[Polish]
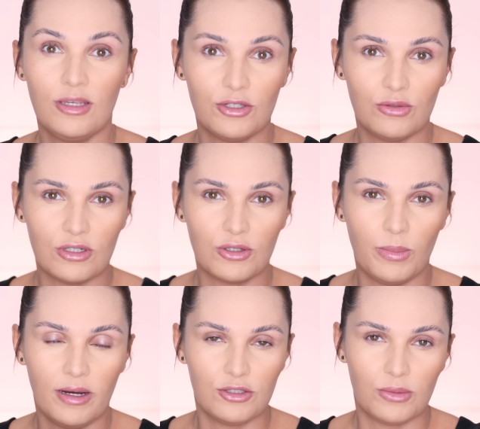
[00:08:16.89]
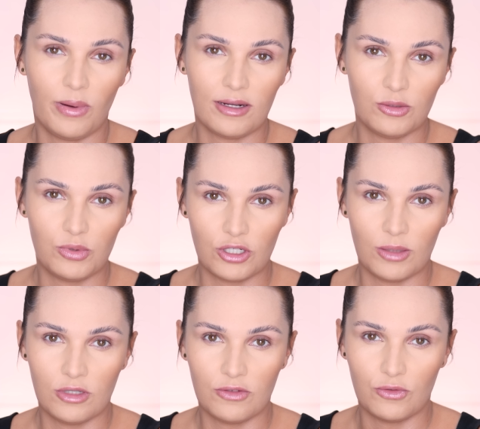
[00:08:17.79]
nie ma się czego bać, bardzo
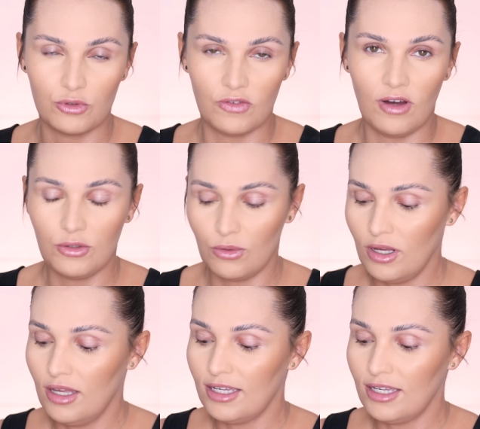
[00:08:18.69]
przyjemny w używaniu